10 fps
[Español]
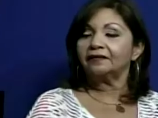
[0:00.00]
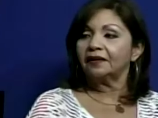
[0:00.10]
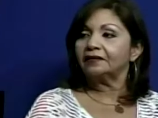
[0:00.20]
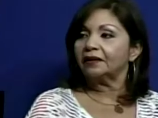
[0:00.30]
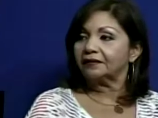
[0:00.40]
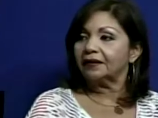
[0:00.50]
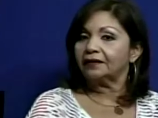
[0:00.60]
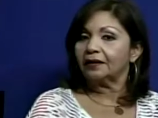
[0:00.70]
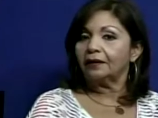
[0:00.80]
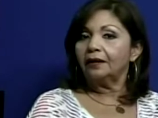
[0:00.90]
etcétera,
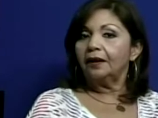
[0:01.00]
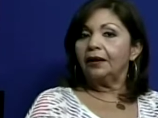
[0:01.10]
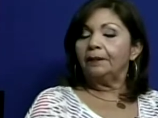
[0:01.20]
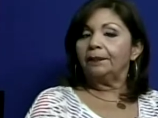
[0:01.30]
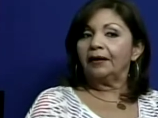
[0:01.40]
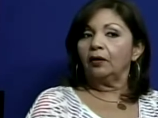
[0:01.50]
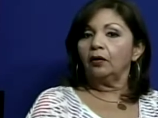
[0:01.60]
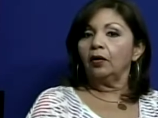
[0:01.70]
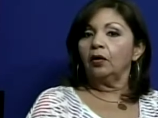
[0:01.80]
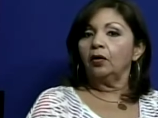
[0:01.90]
etcétera. Pero
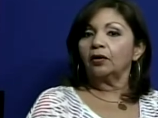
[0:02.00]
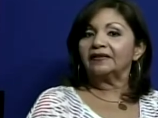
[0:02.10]
lo que